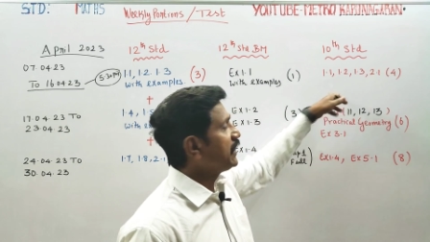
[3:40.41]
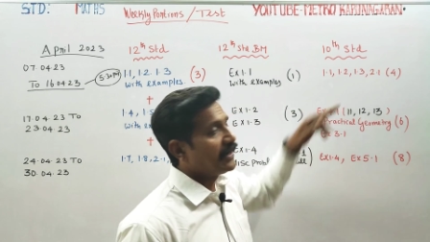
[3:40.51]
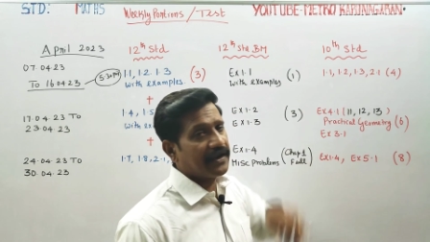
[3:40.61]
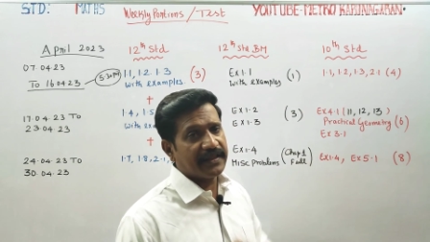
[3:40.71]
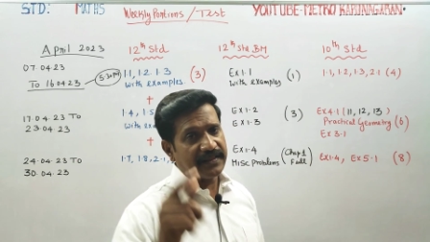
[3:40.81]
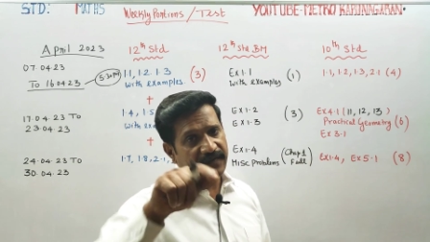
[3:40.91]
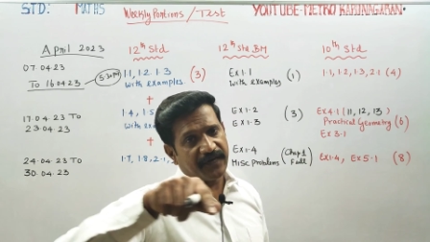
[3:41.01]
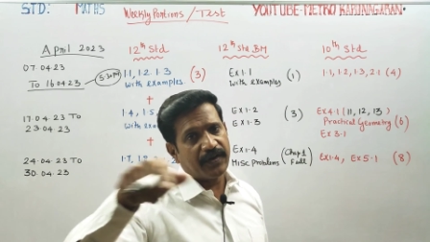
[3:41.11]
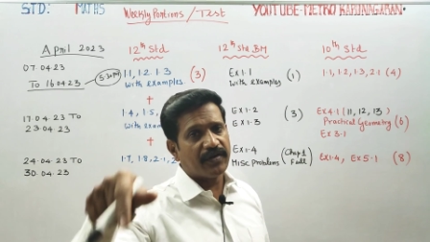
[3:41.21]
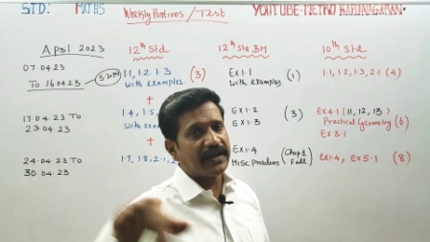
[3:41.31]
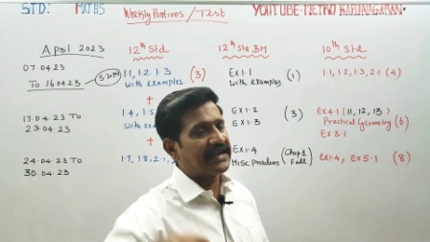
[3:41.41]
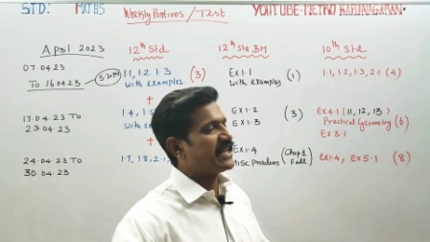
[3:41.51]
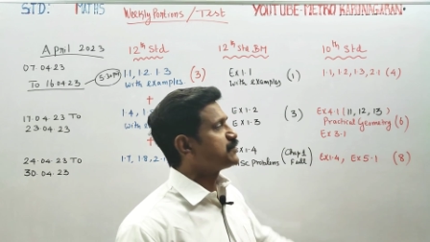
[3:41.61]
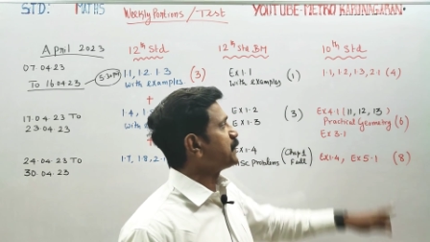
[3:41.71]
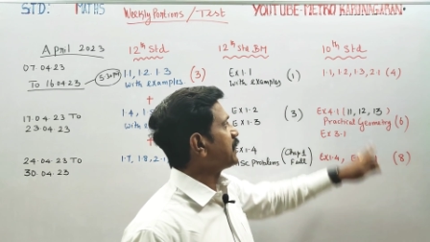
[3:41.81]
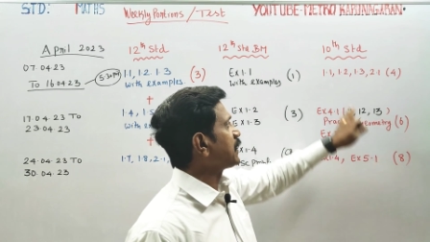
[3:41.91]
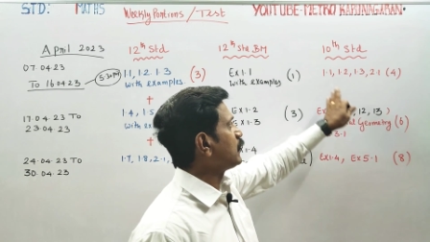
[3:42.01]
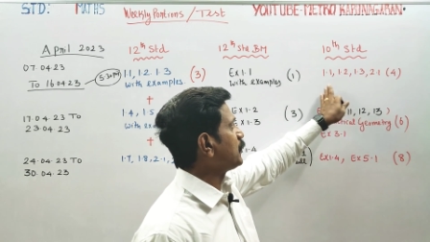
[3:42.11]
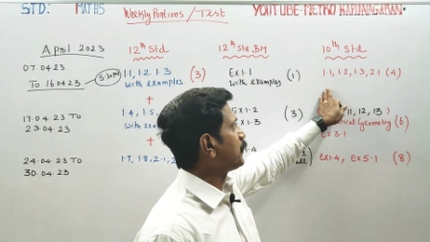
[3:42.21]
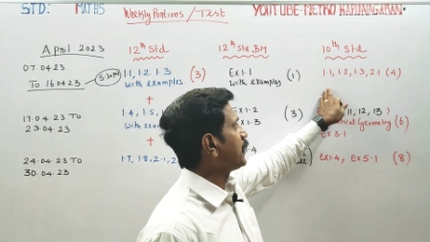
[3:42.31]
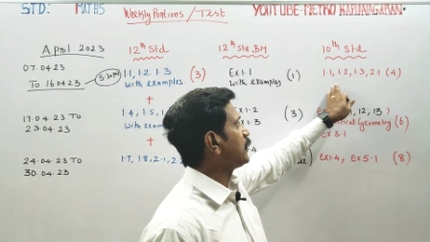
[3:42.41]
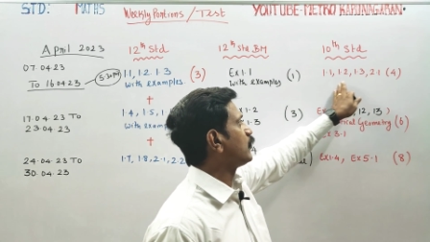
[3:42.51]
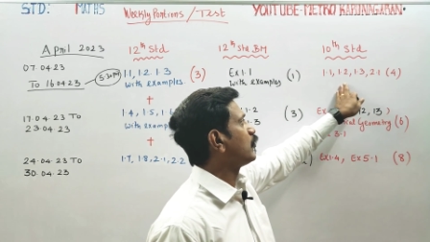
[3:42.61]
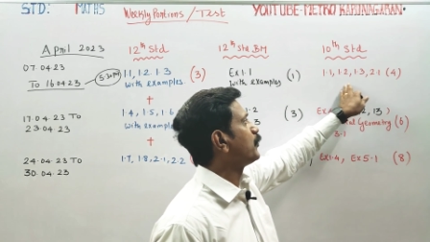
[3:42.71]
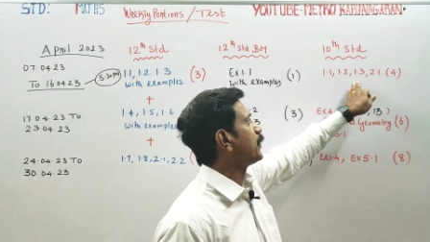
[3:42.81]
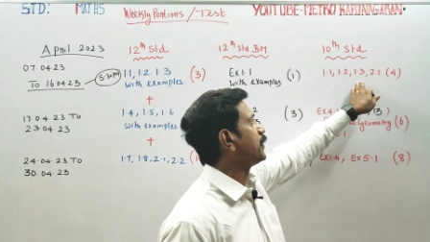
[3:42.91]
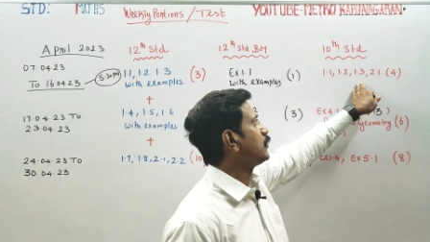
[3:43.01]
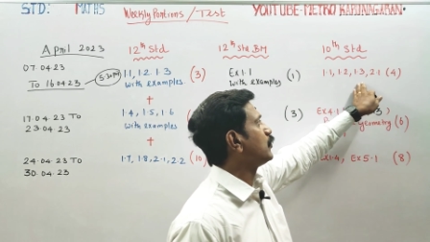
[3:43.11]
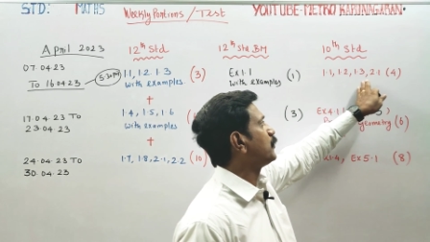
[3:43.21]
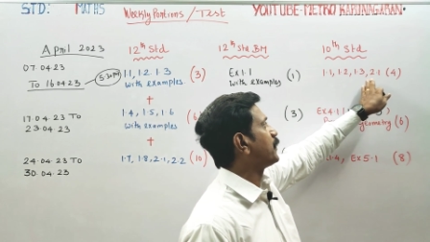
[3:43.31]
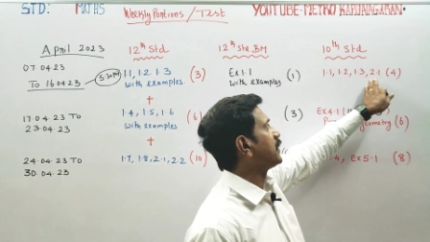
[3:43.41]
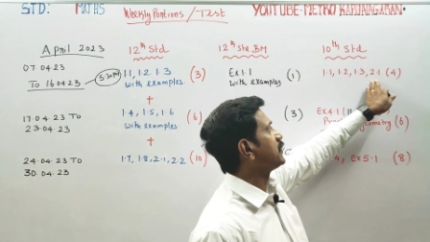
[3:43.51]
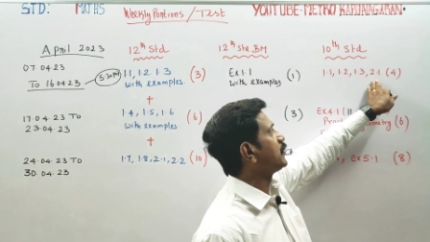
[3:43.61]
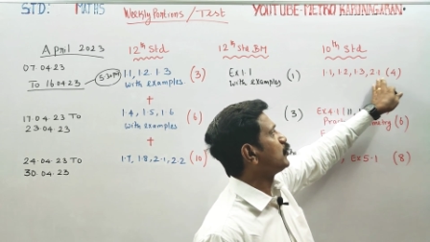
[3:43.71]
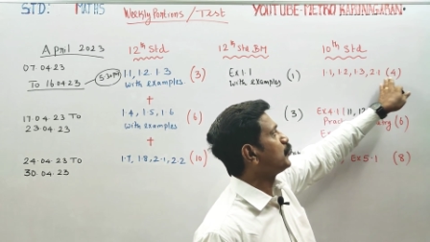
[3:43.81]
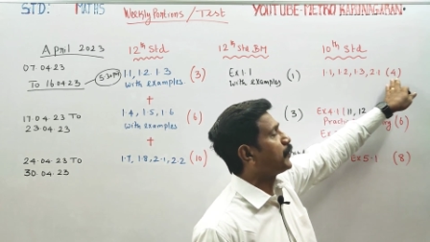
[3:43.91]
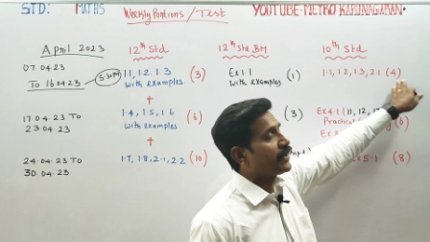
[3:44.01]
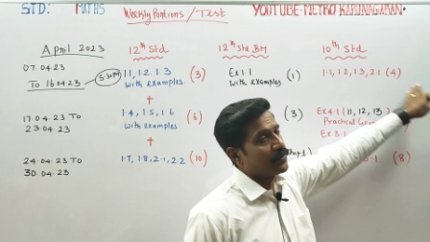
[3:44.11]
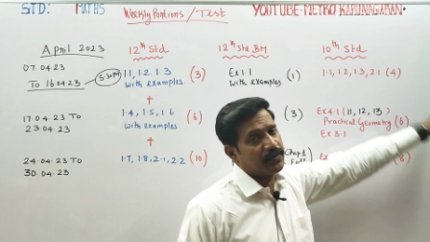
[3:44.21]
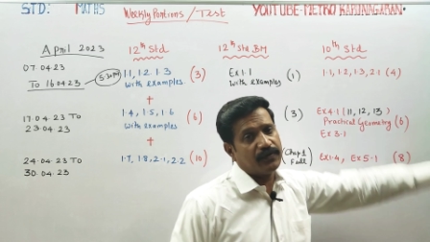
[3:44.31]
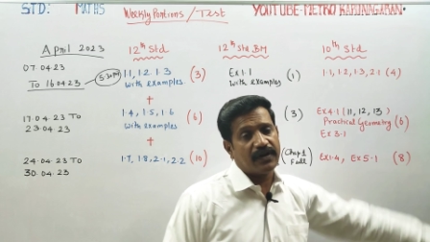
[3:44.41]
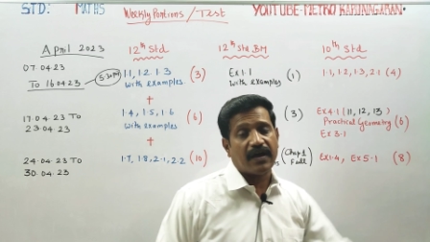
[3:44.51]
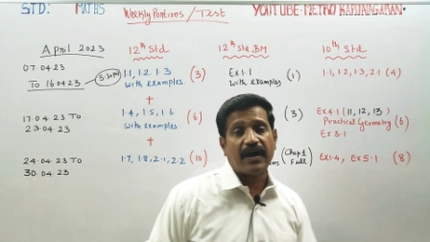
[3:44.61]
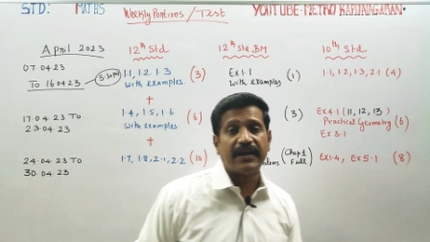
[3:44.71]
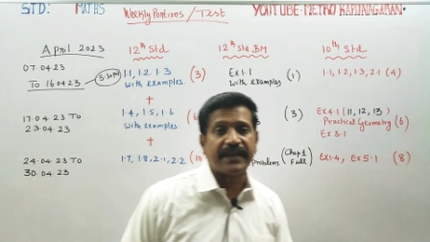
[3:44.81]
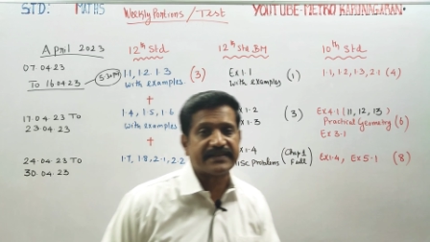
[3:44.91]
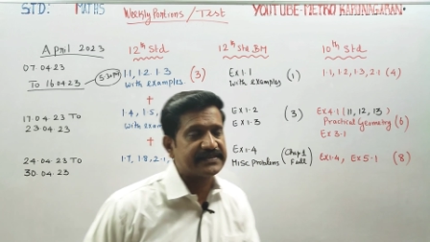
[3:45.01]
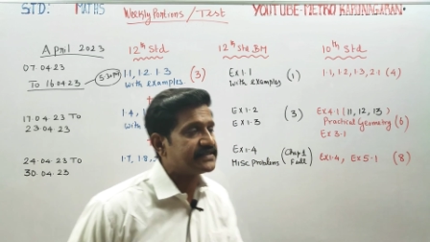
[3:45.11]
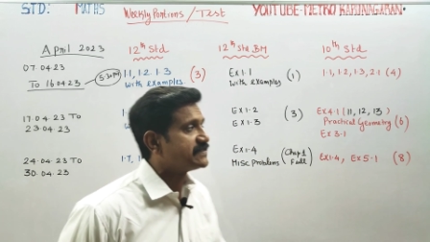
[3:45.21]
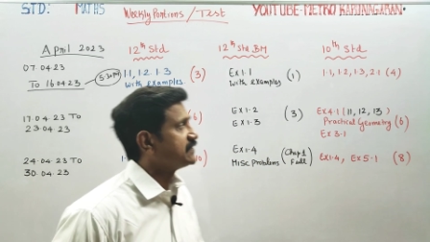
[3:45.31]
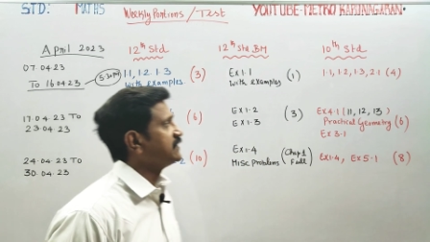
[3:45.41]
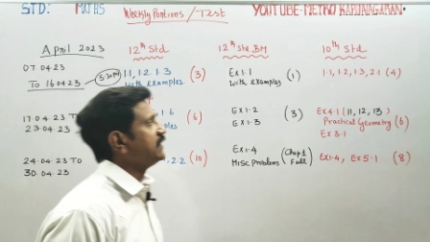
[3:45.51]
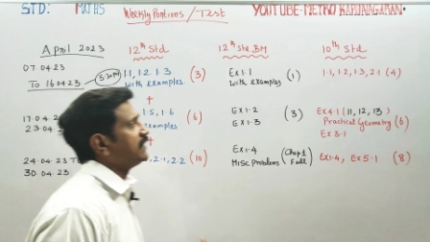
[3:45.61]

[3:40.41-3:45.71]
இல்லைனா இந்த வீடியோவில் நான் அட்டாச் பண்ணுறேன் ஒன் பாயிண்ட் ஒன் ஒன் பாயிண்ட் டூ ஒன் பாயிண்ட் த்ரீ டூ பாயிண்ட் ஒன் நாலு எக்ஸைஸு